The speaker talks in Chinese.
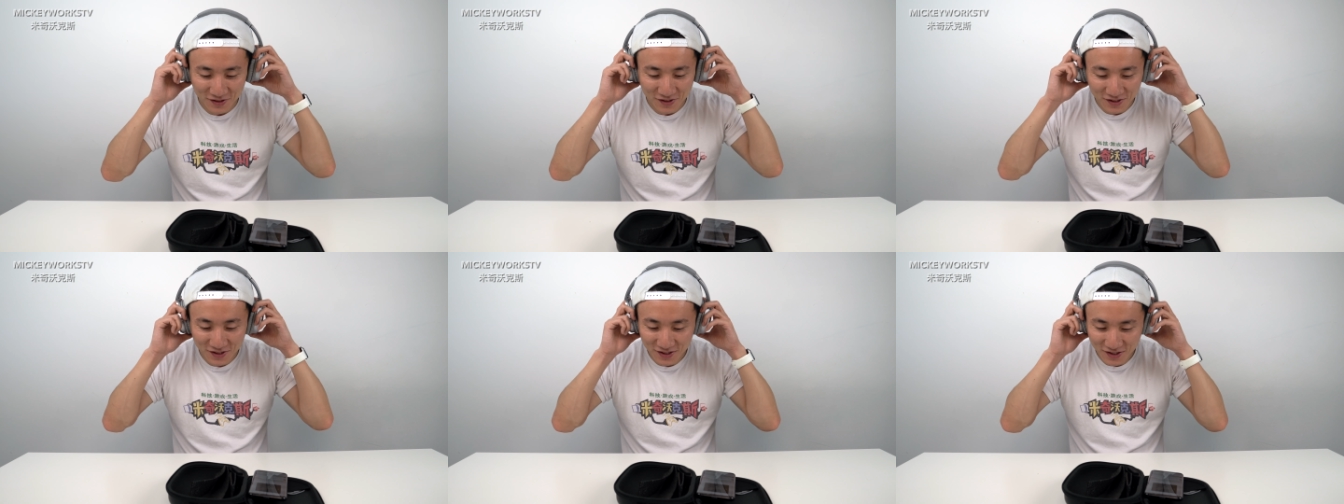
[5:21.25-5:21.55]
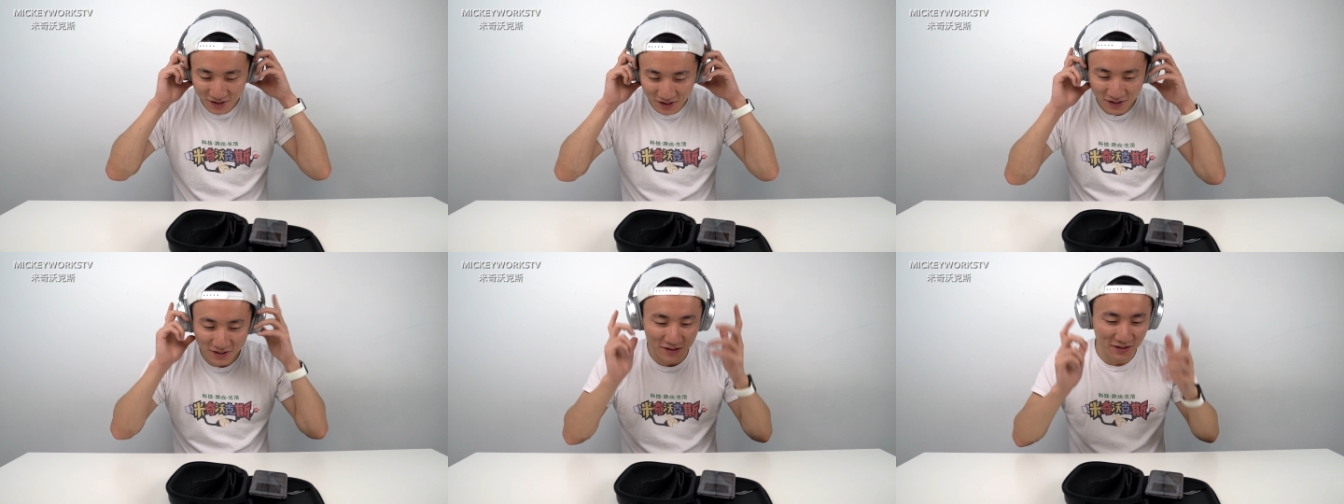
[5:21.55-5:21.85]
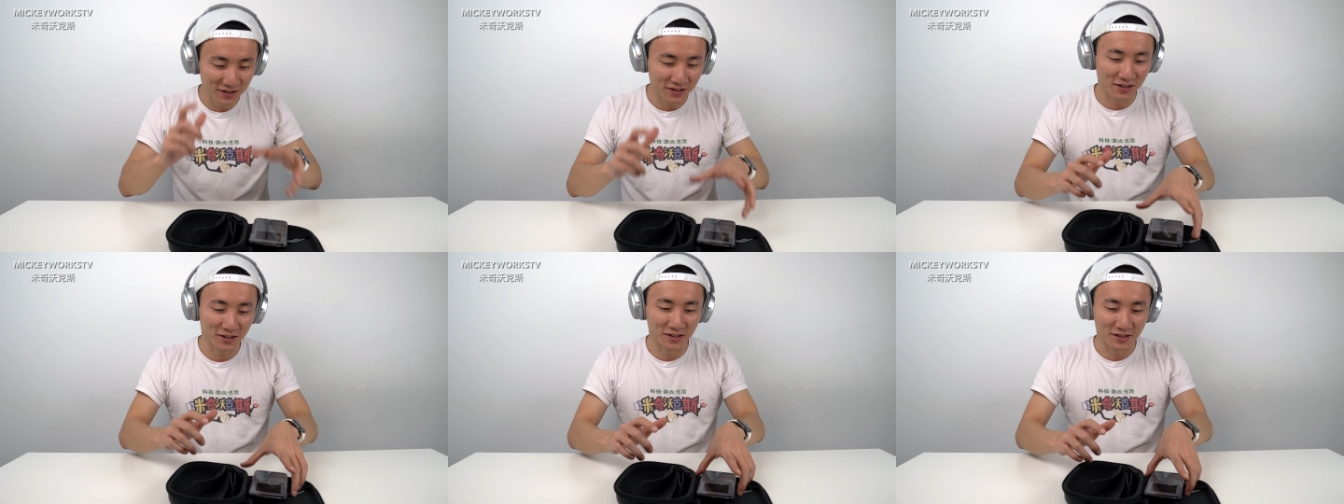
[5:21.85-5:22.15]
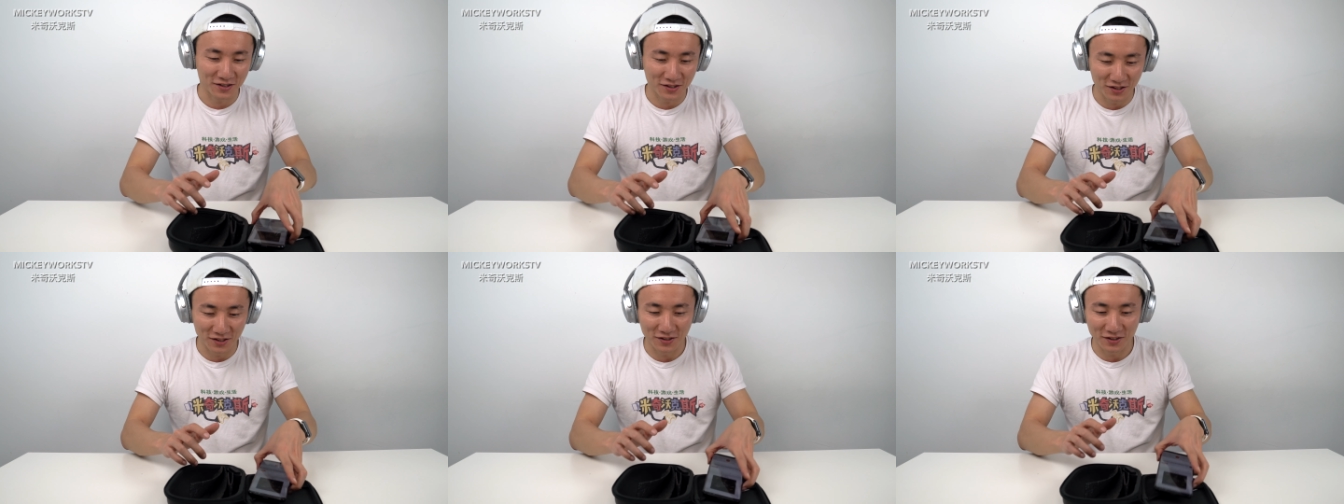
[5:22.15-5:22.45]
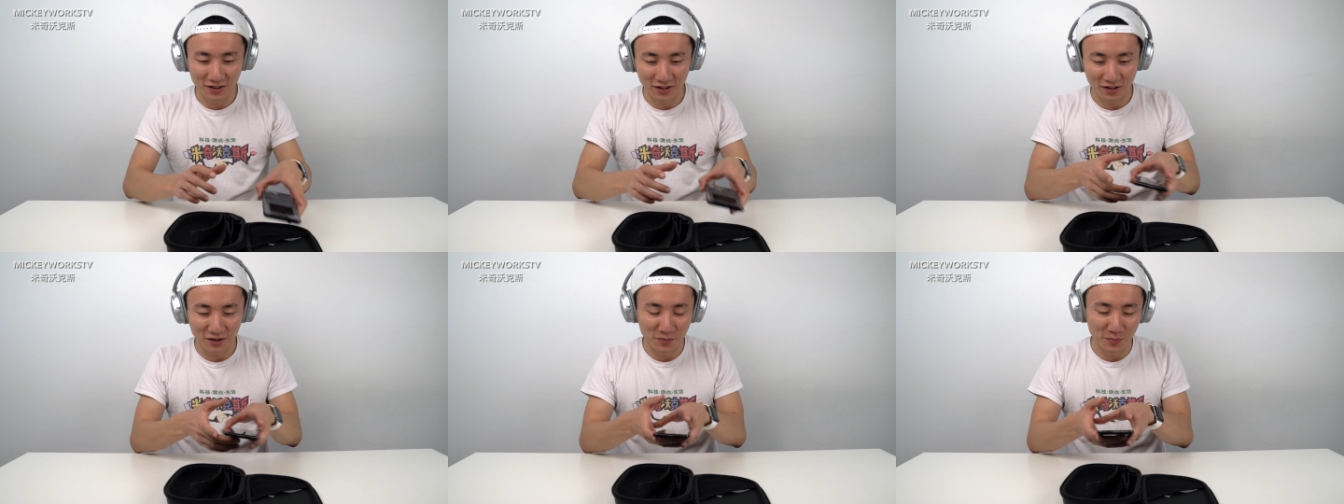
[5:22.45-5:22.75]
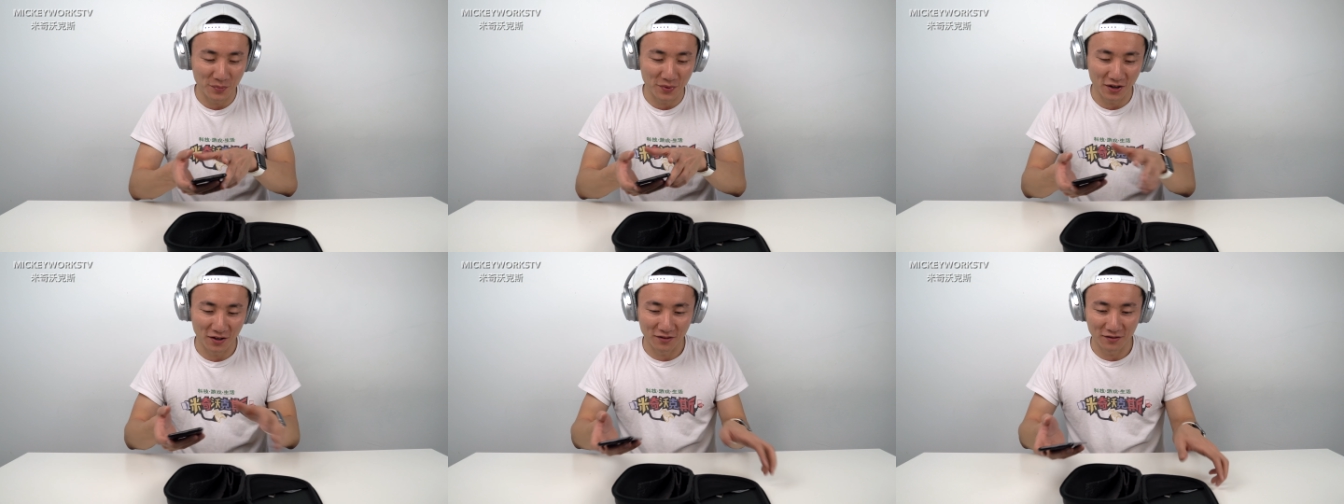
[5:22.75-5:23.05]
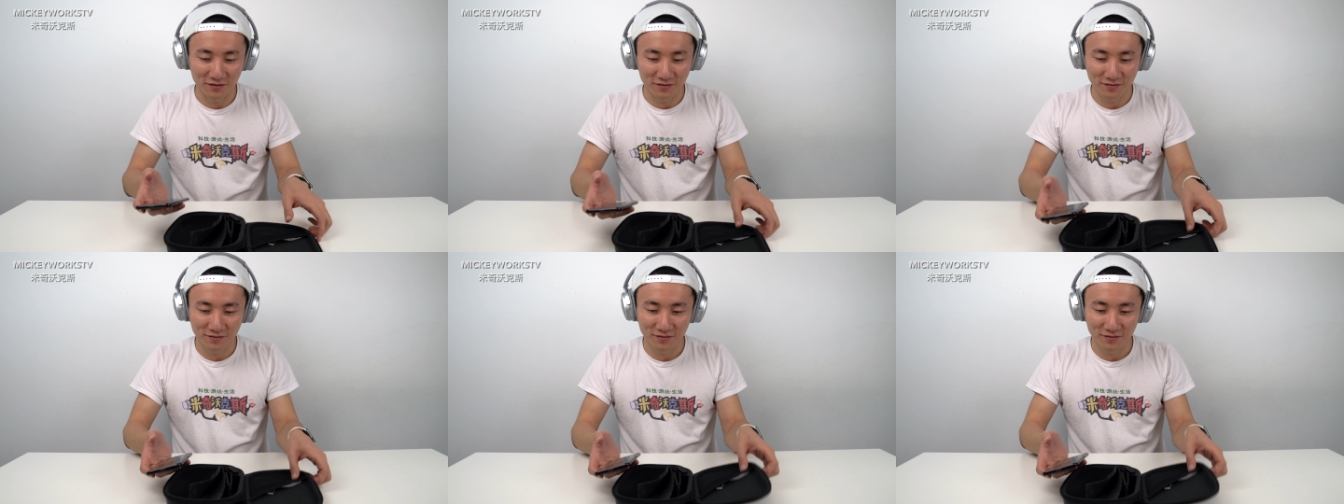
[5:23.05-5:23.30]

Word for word: 真的真的很棒。